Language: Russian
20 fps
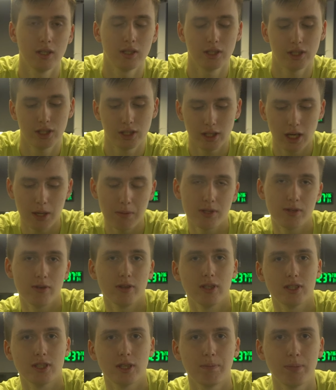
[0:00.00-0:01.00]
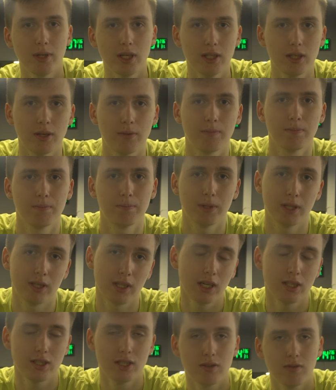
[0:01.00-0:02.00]
Начинаем с велосипеда.
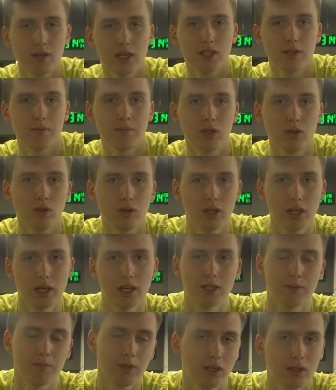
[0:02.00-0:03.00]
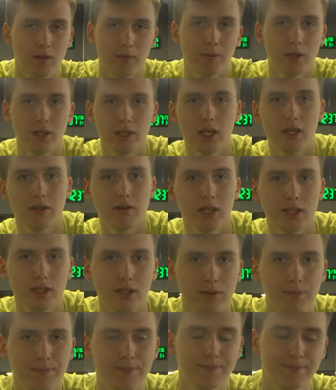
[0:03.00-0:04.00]
15-20 минут для разминки вполне
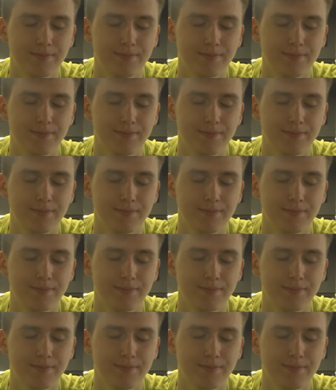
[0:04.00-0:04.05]
хватит.